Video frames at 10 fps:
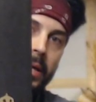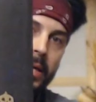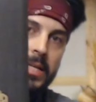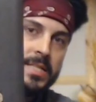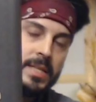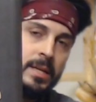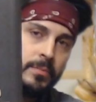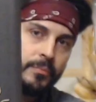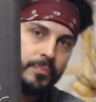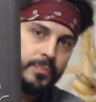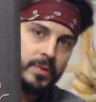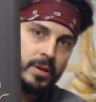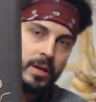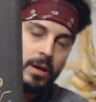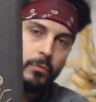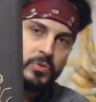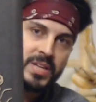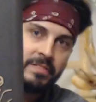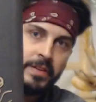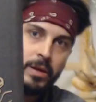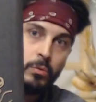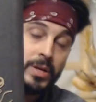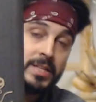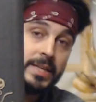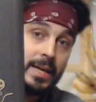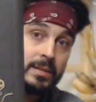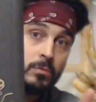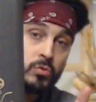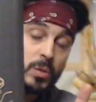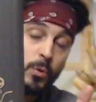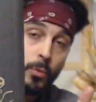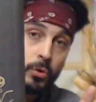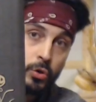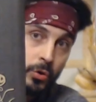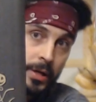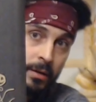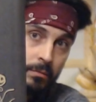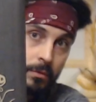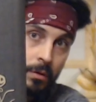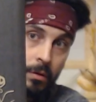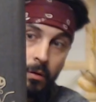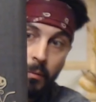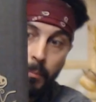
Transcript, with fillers: ici, vous avez une étiquette tout simplement collée euh,